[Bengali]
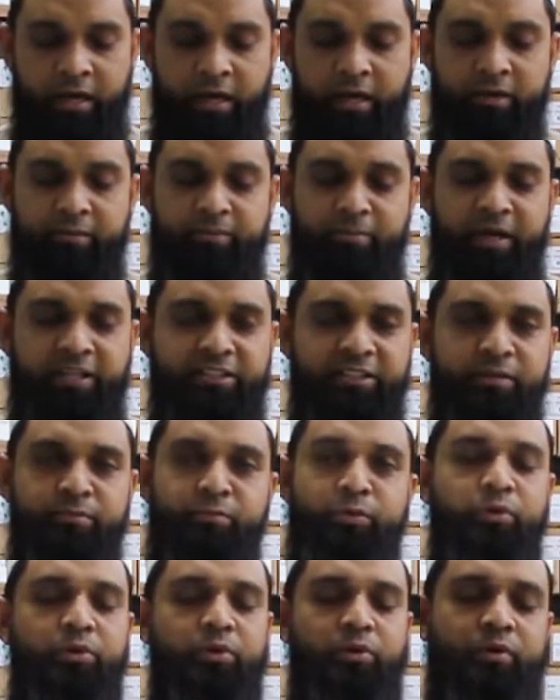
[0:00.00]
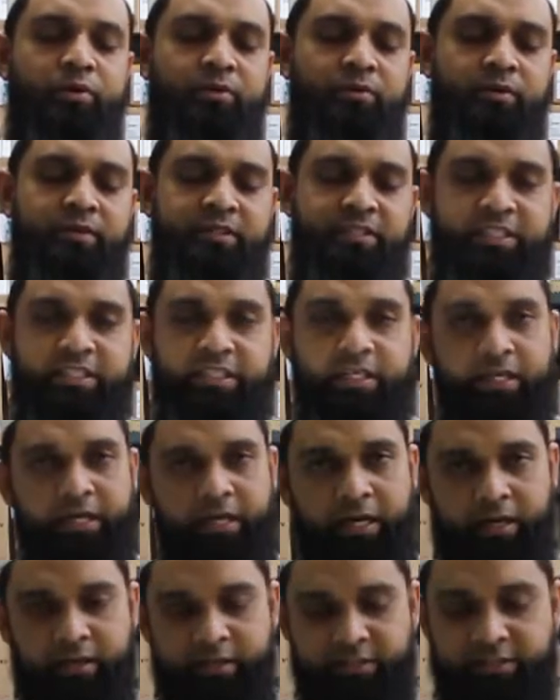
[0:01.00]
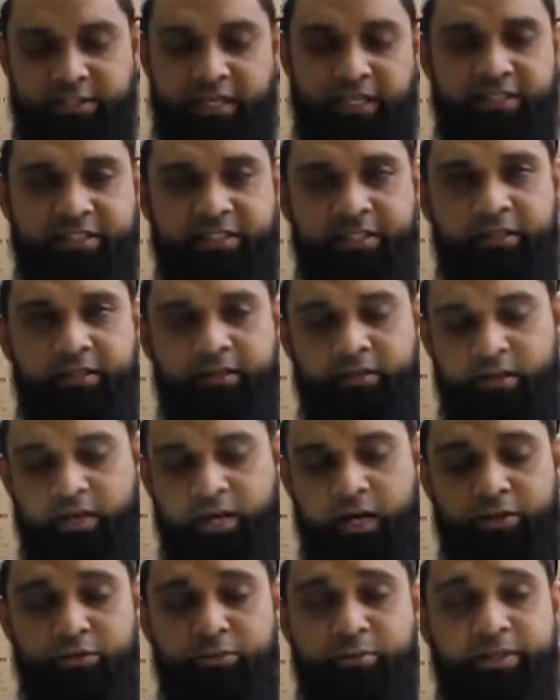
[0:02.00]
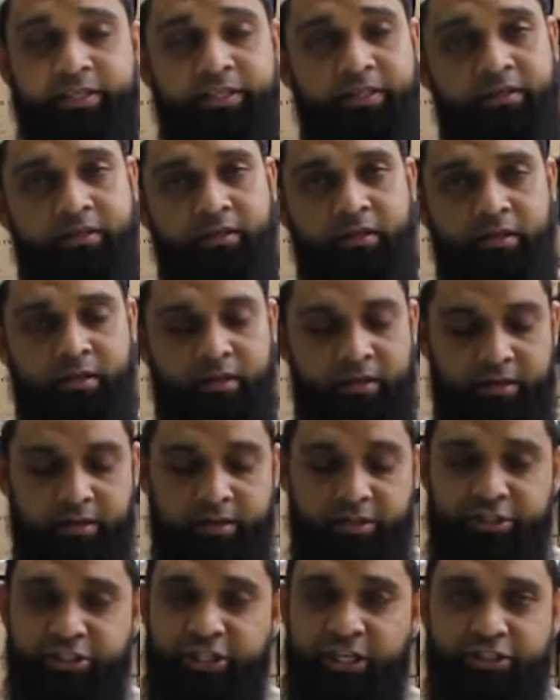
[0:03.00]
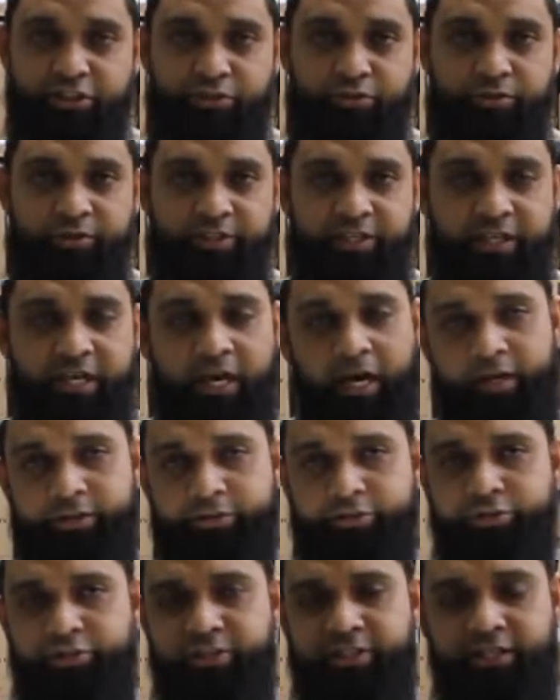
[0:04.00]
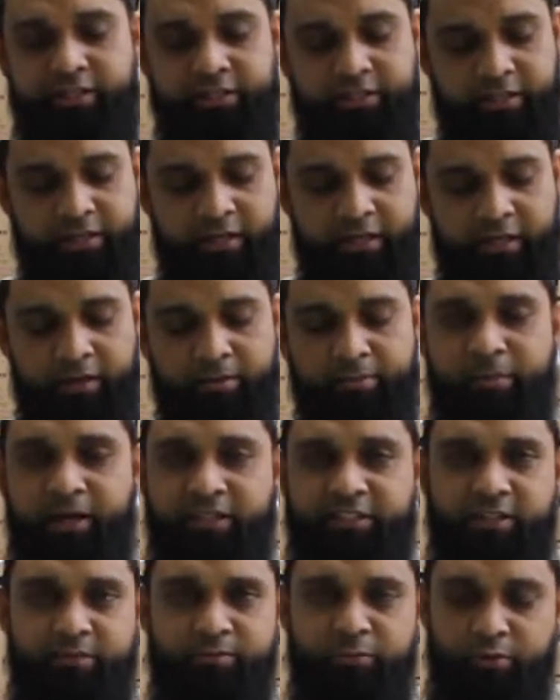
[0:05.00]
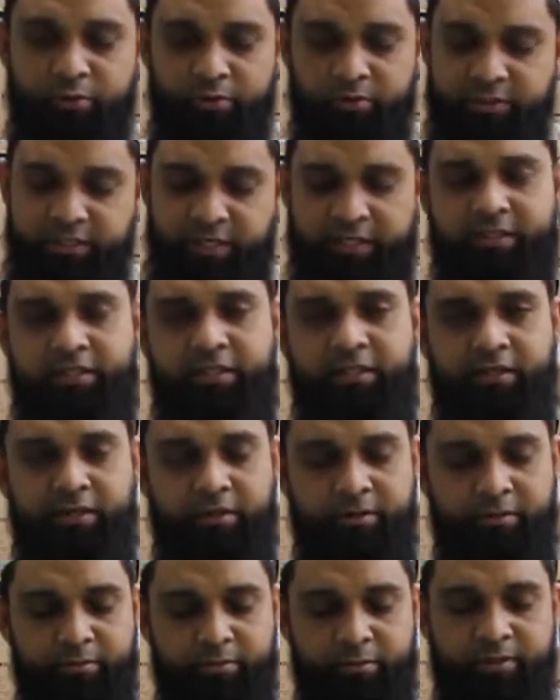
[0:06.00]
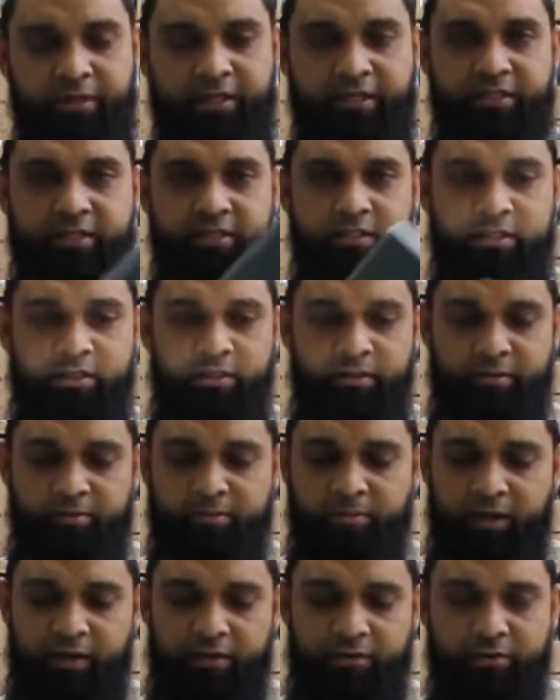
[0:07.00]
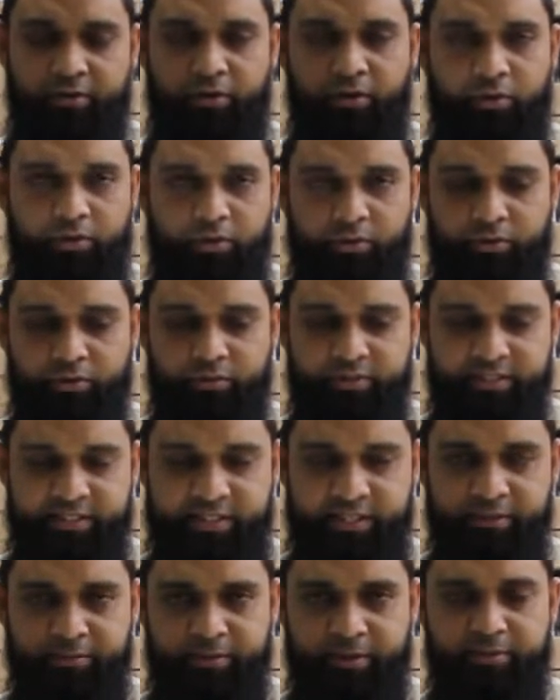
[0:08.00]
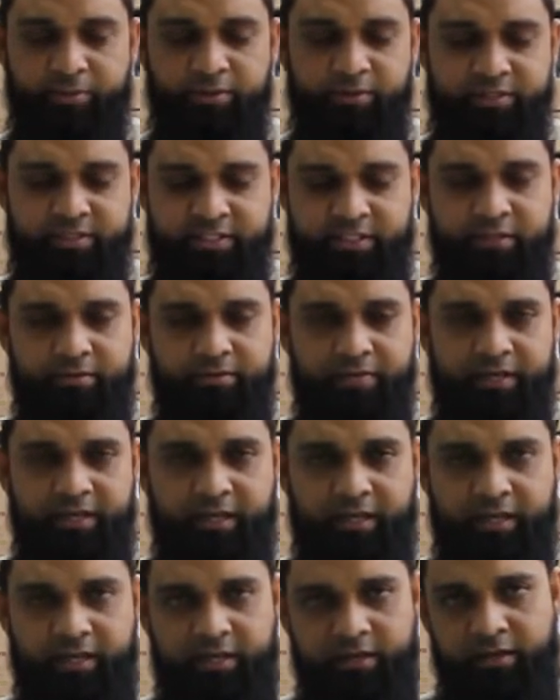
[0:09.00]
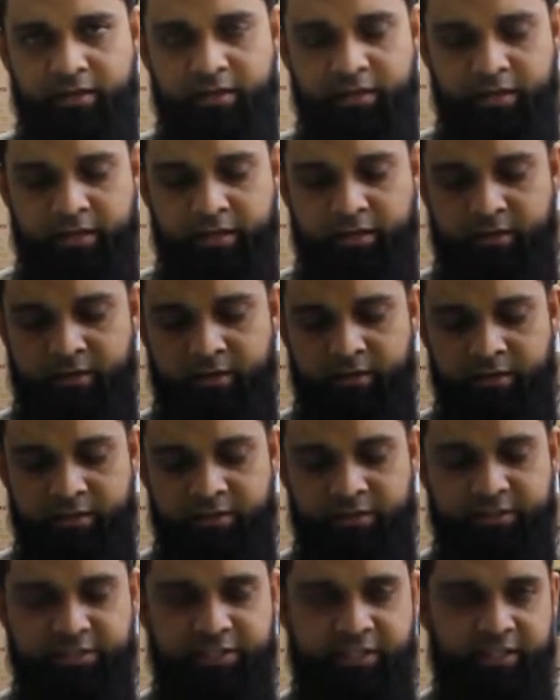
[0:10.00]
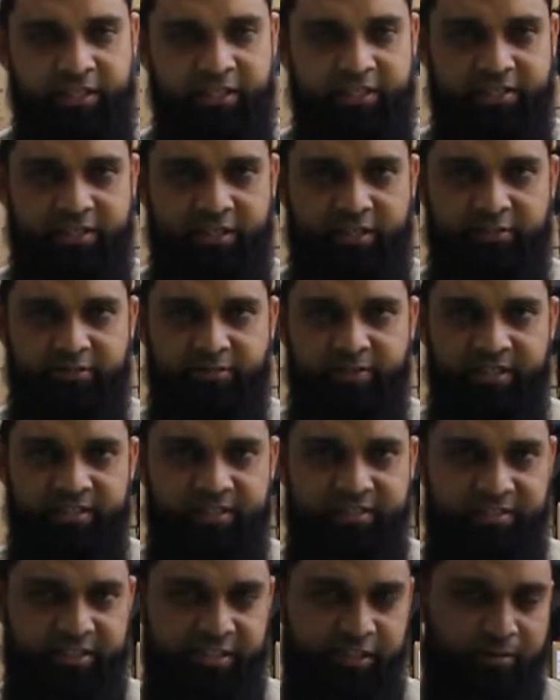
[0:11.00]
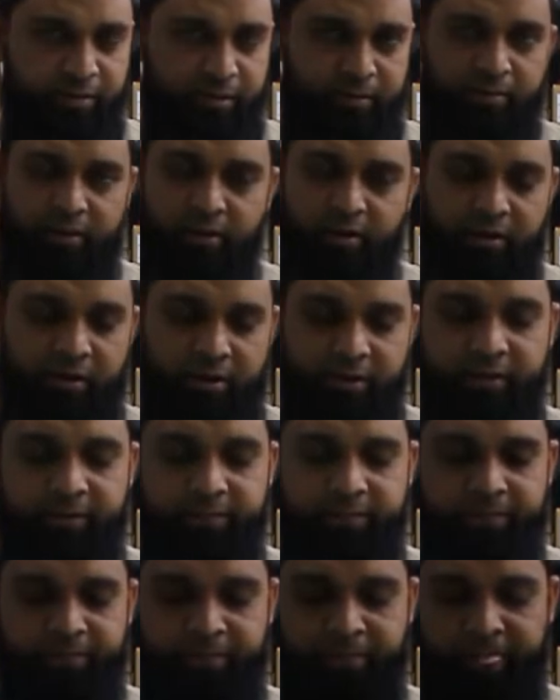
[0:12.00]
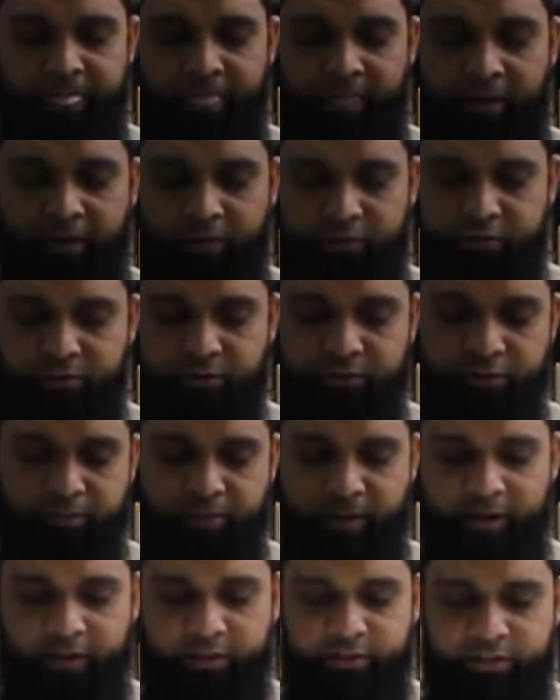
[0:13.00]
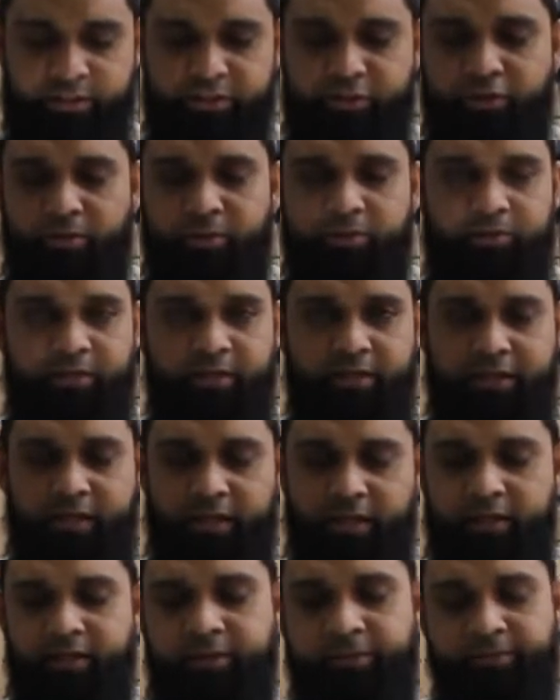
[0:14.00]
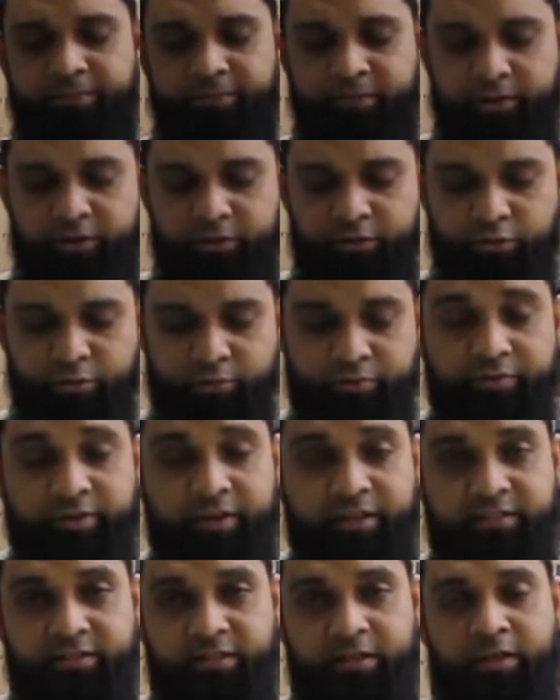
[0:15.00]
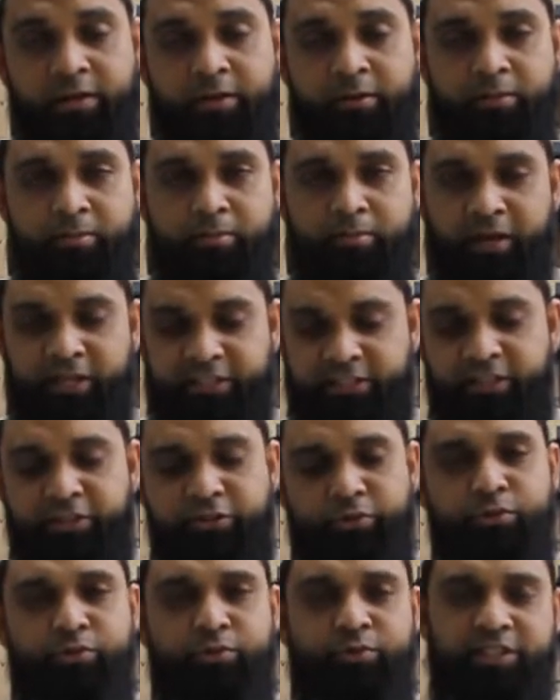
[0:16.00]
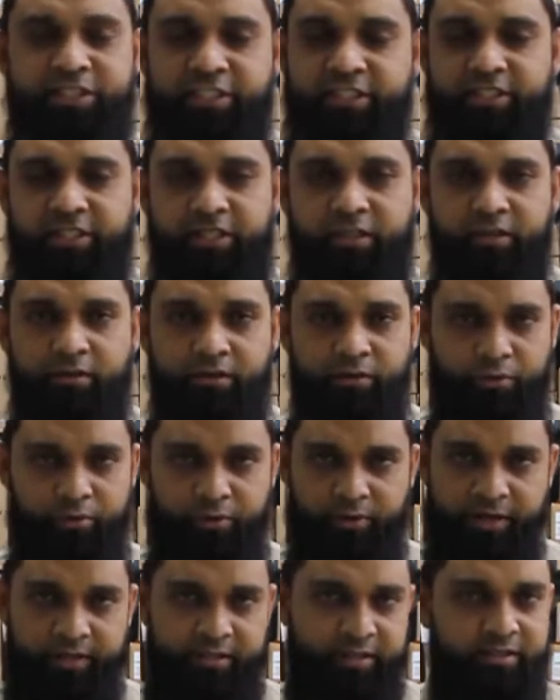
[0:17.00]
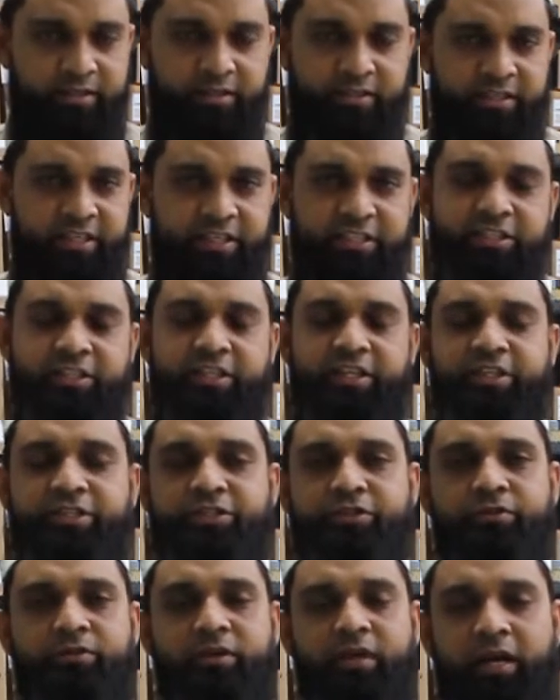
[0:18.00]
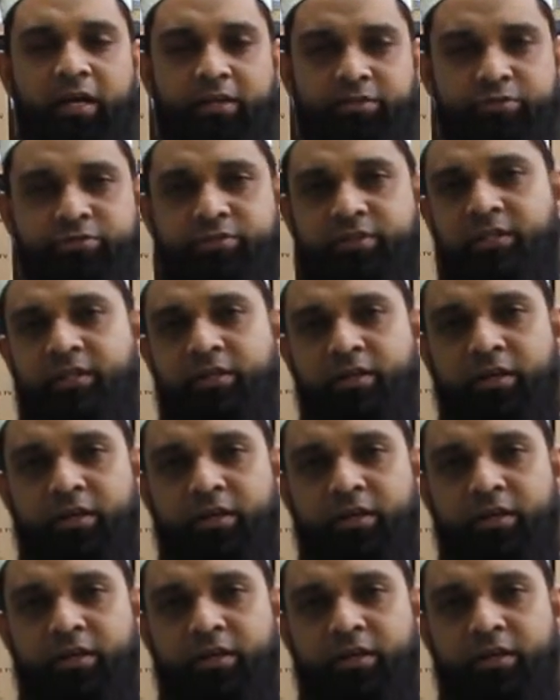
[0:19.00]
আর বাজার মূল্য যেটা যাচ্ছে আনুমানিক সাতচল্লিশ থেকে আটচল্লিশ হাজার টাকা বাজার মূল্য যাচ্ছে প্রোডাক্টটি ভালো করে লক্ষ্য করুন স্লিম এবং সিলভার কালার যেটাকে ট্রান্সপারেন্স সিলভার বলা হয় অত্যন্ত ভালো একটি চমৎকার কালার তো ভিউয়ার্স বাজারে নতুন এসেছে কোরাই থ্রি টেন জেনারেশন আসুসের